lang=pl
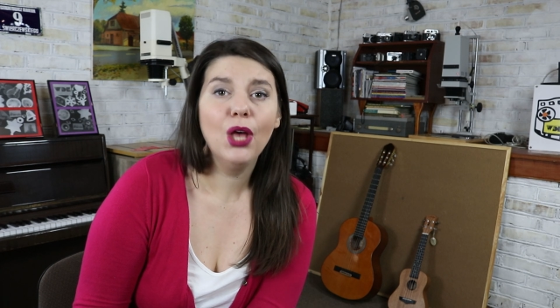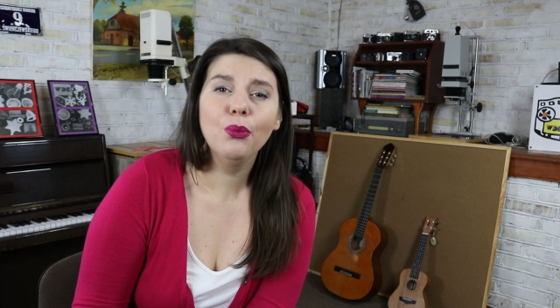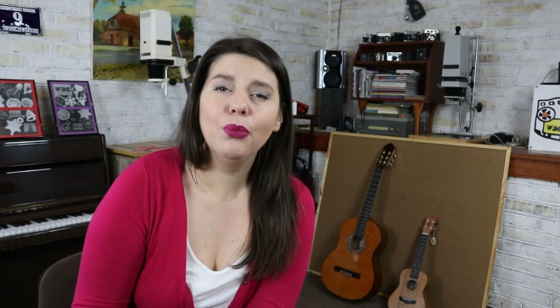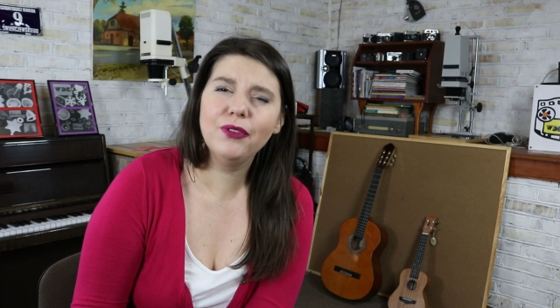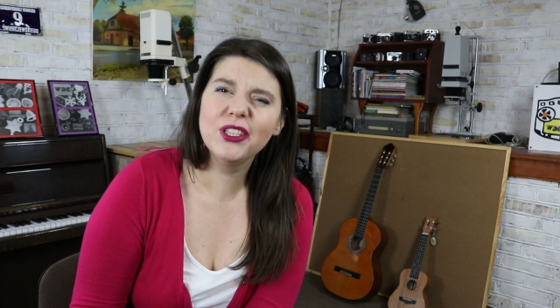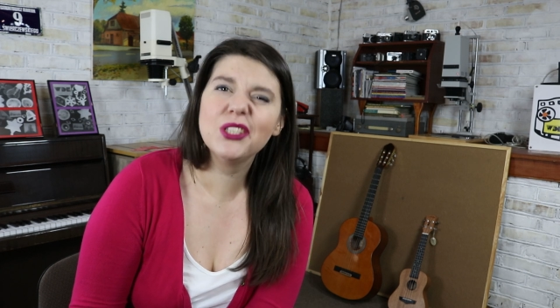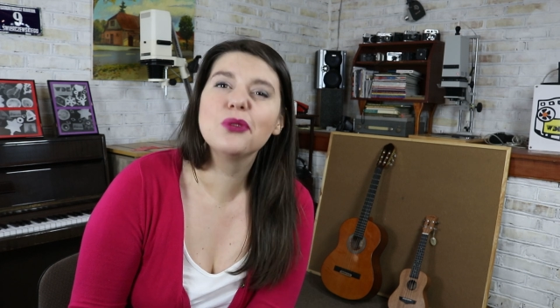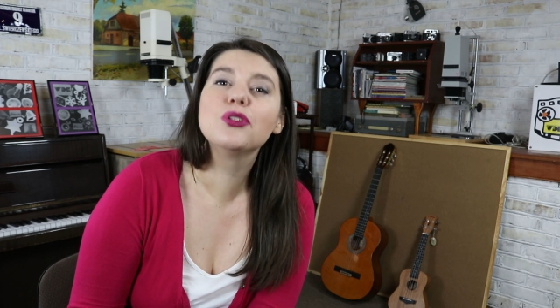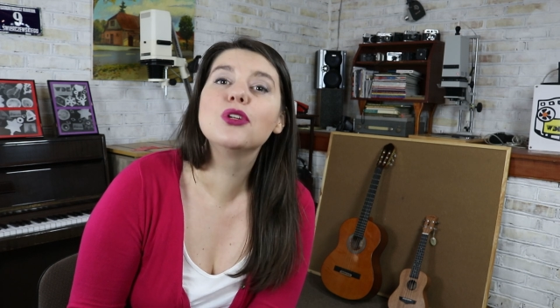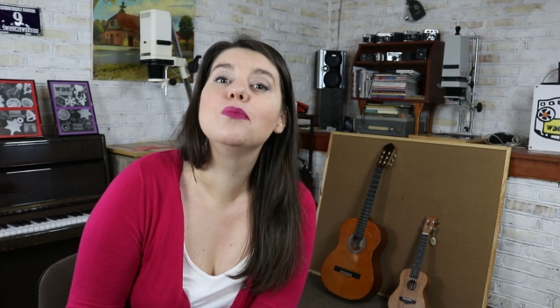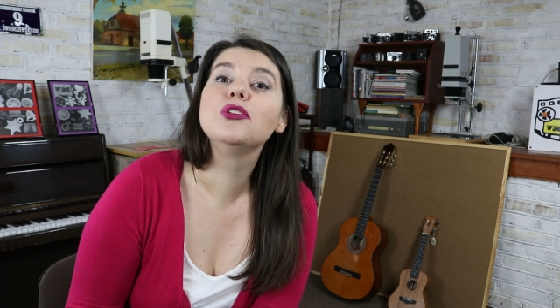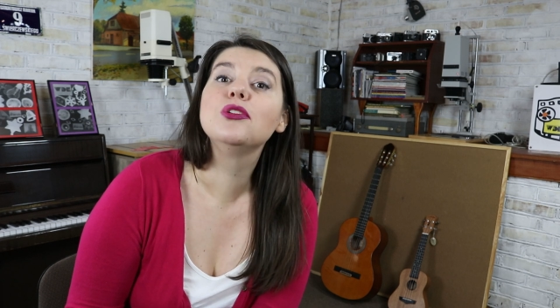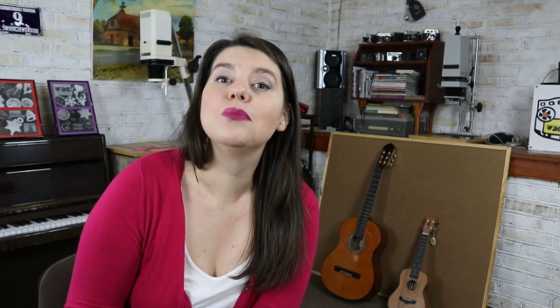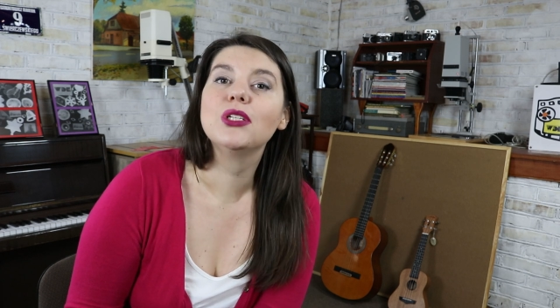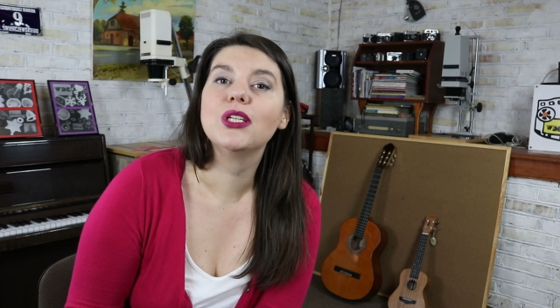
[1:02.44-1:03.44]
Powiedział,
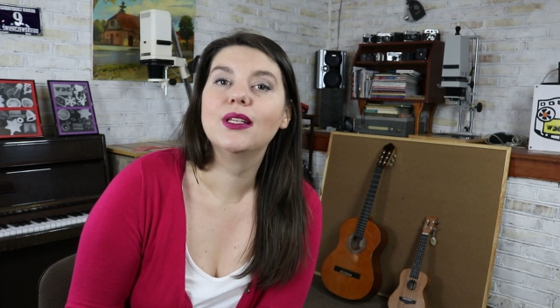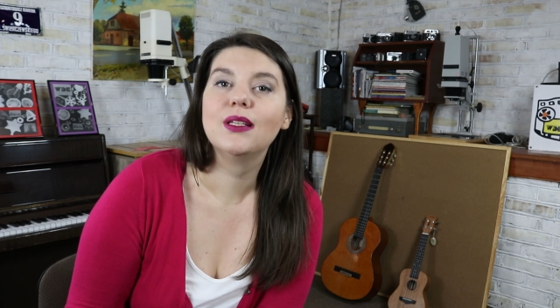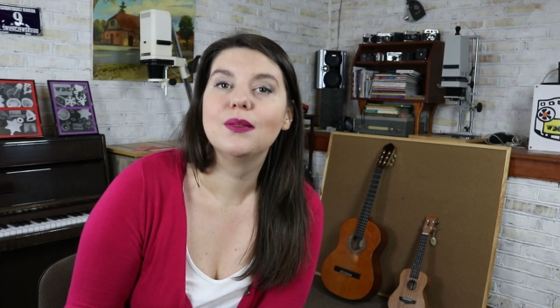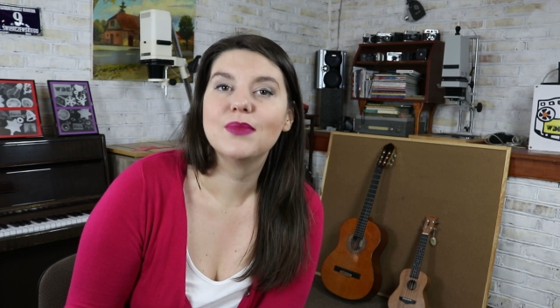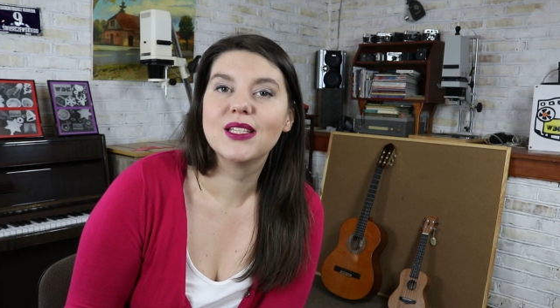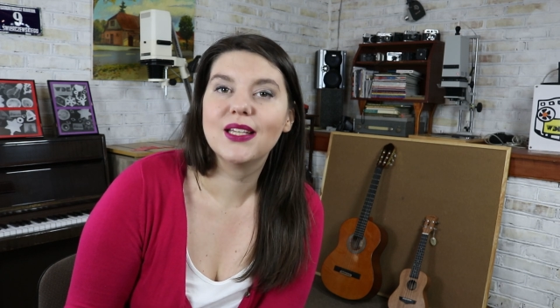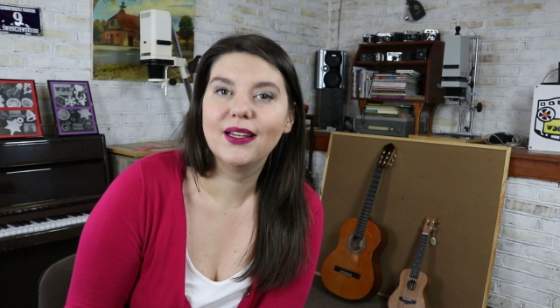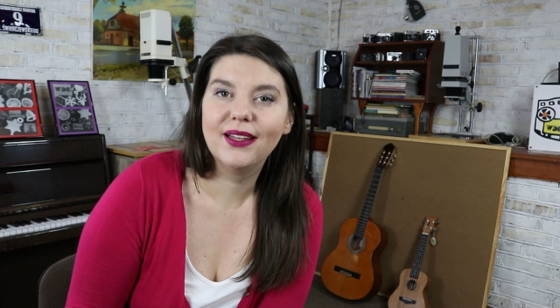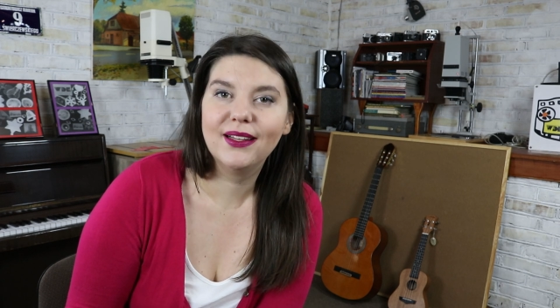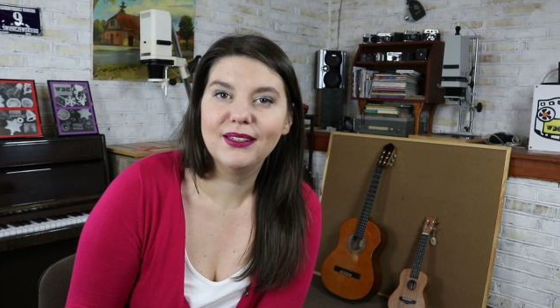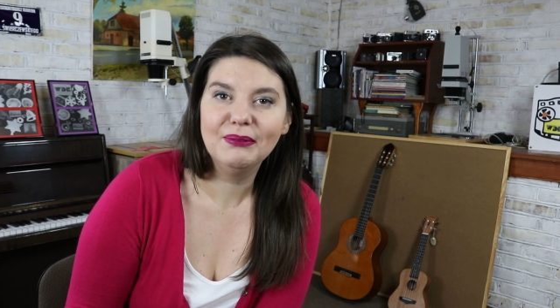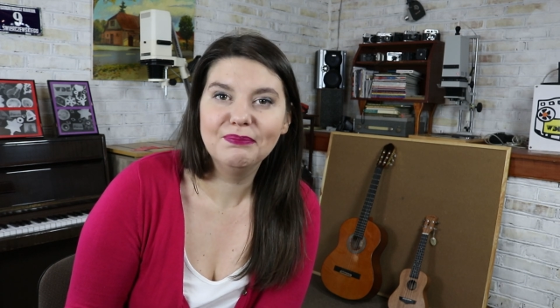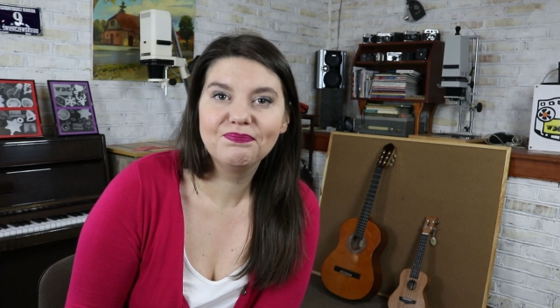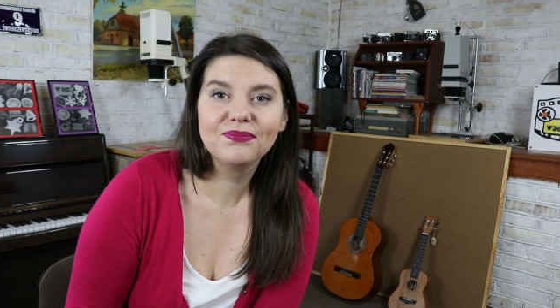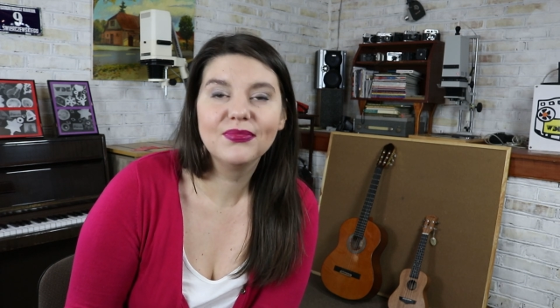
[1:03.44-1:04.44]
żebyśmy się tym
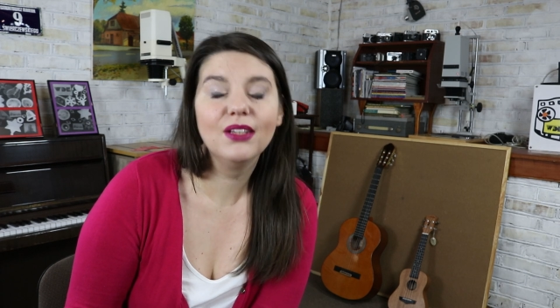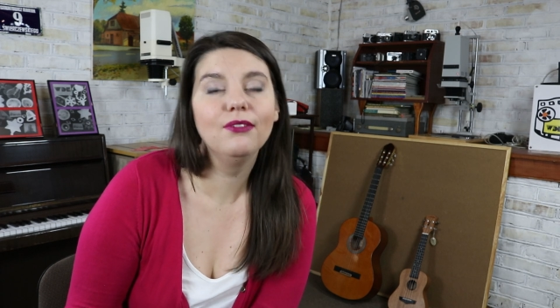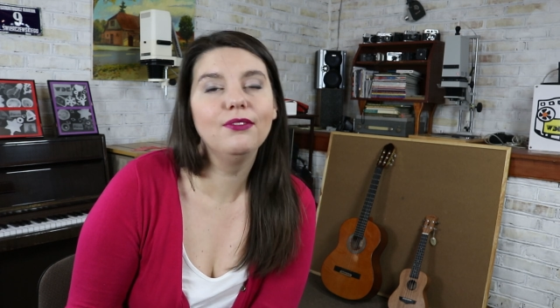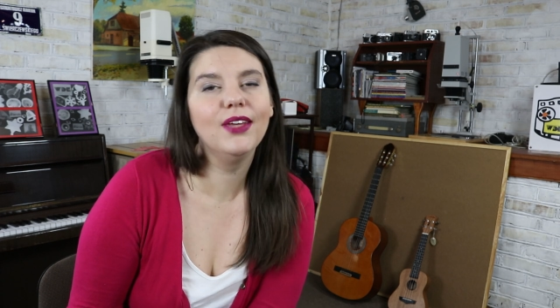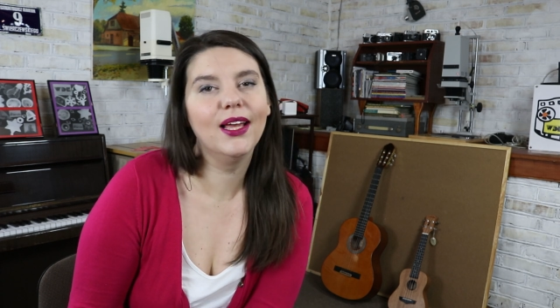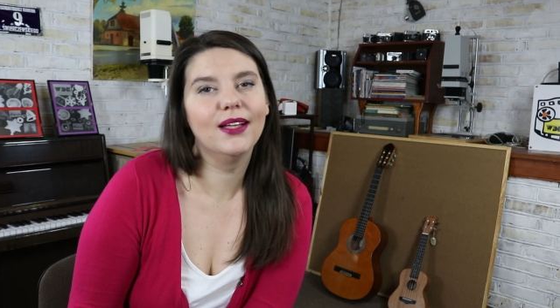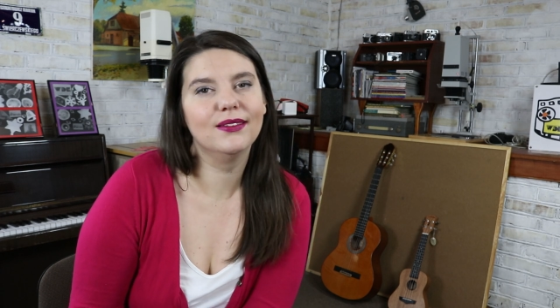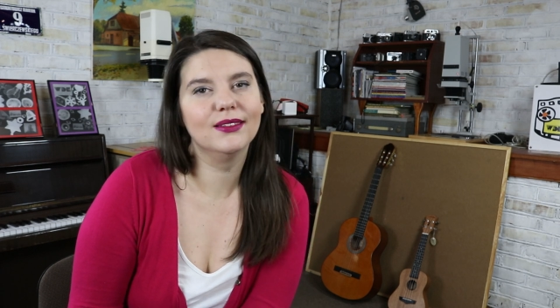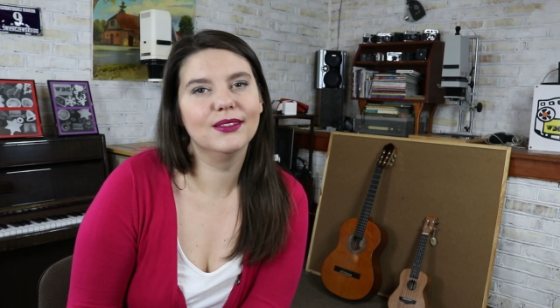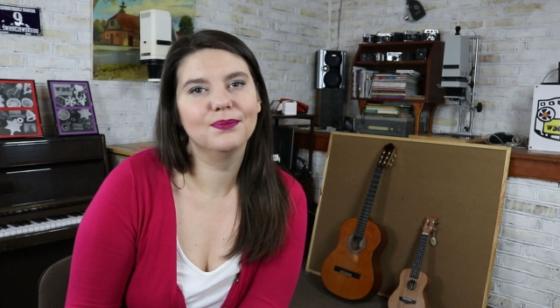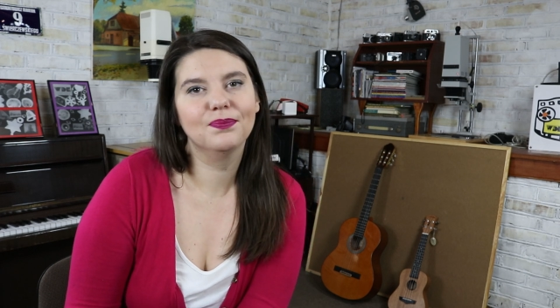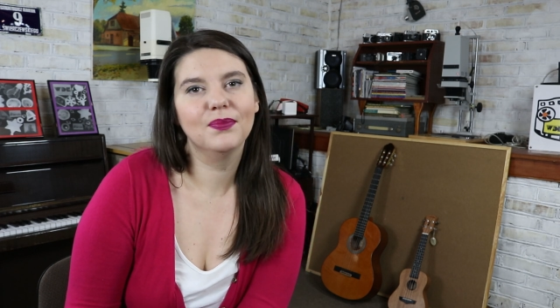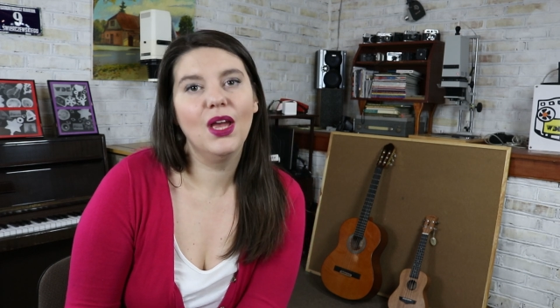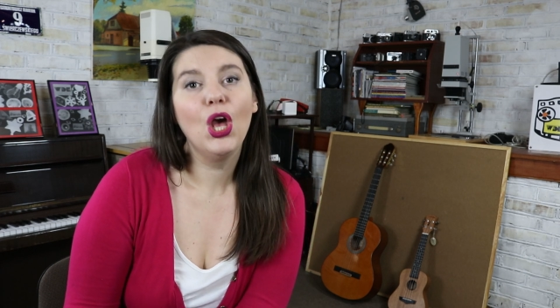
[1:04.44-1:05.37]
zajęli. Więc